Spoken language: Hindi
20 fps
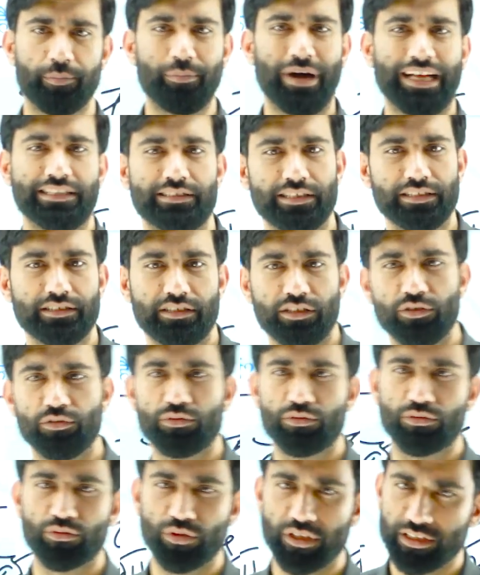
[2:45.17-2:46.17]
बातें थी
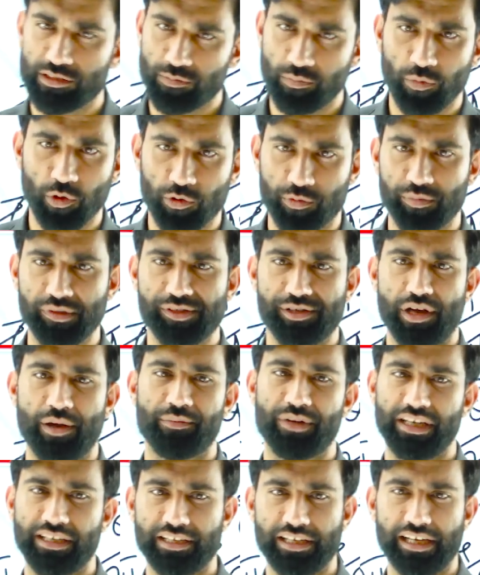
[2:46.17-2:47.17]
उनको इस बुक में
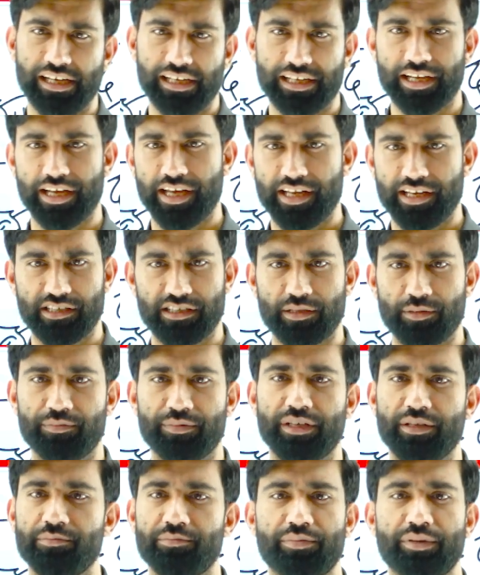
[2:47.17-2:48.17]
शामिल किया गया है इनकी
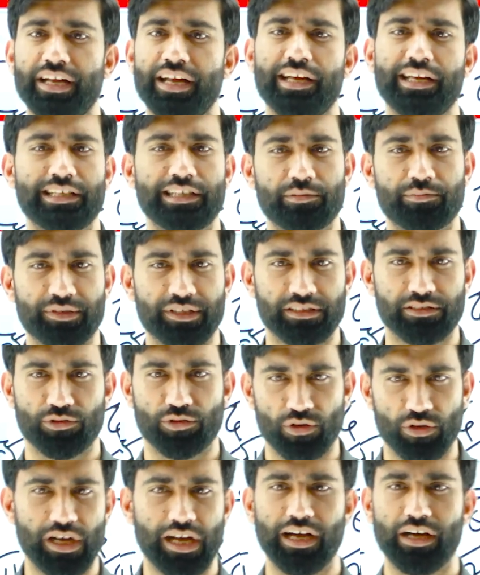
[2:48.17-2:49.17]
परंपरा इनके
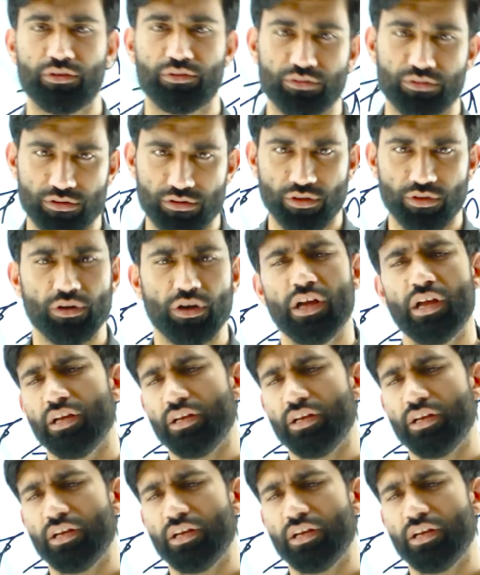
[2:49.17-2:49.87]
त्यौहार उत्सव